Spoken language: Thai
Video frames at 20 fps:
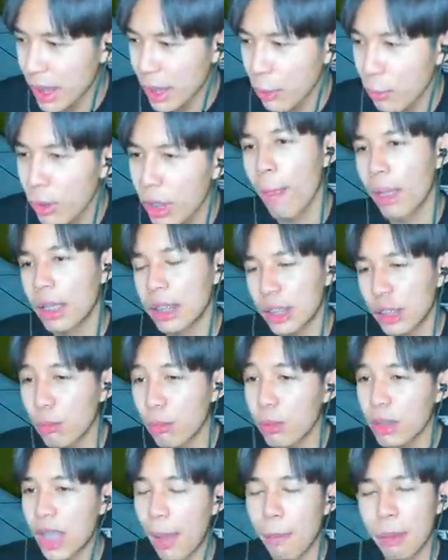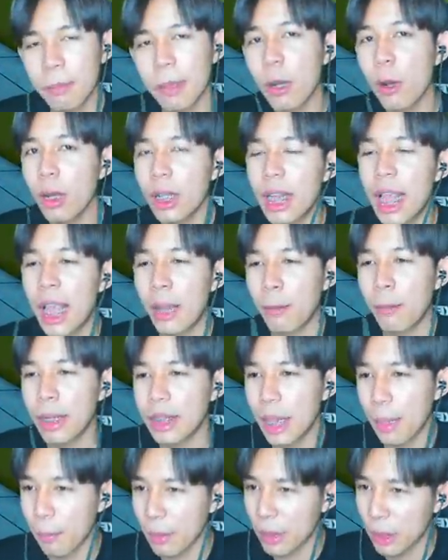กิลเนี่ยสกิลผลทรายมันไม่ค่อยแรงเว้ย
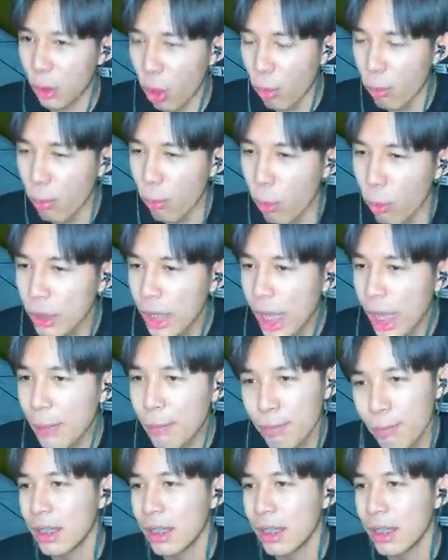แต่มันคอมโบได้